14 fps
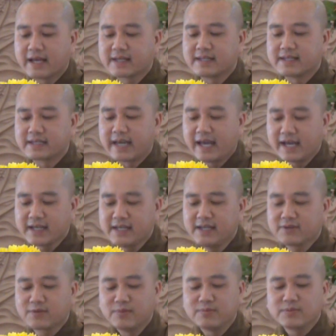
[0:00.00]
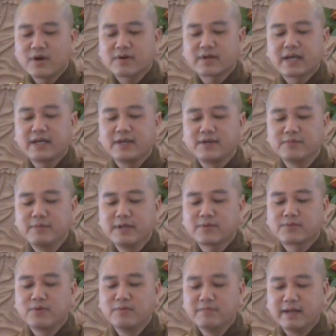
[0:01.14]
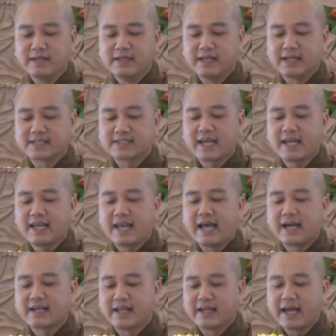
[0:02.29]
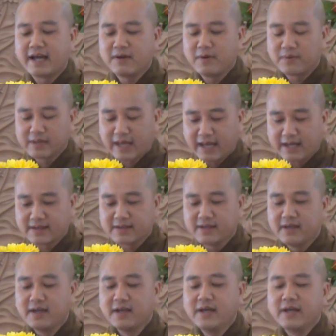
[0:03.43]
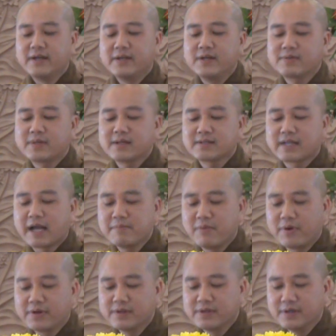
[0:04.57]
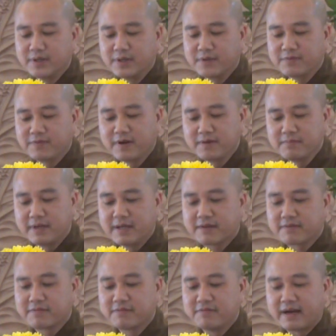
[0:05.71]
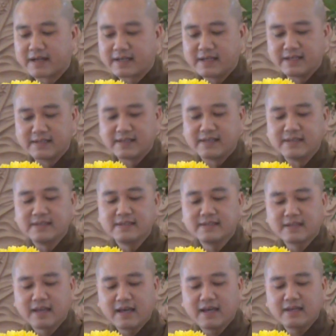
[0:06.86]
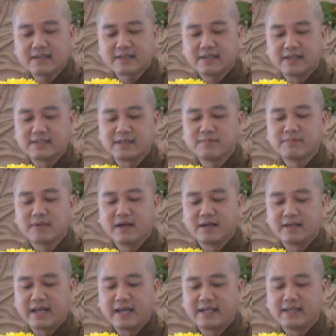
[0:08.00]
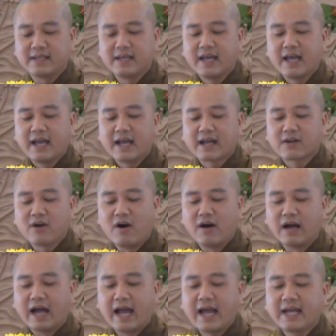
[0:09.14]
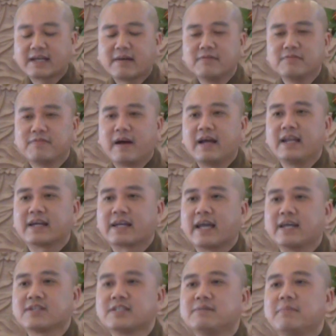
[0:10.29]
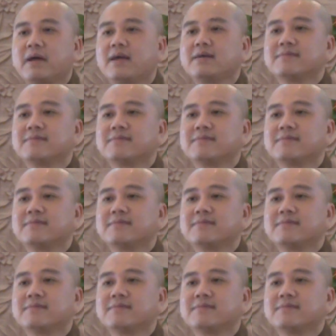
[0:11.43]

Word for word: thì kẻ kia cũng cho cái hiểu biết của mình là sai lạc là đáng hổ thẹn nếu tất cả mọi người đều phân biệt và kỳ thị như thế thì trong đời này còn ai không phải là kẻ si mê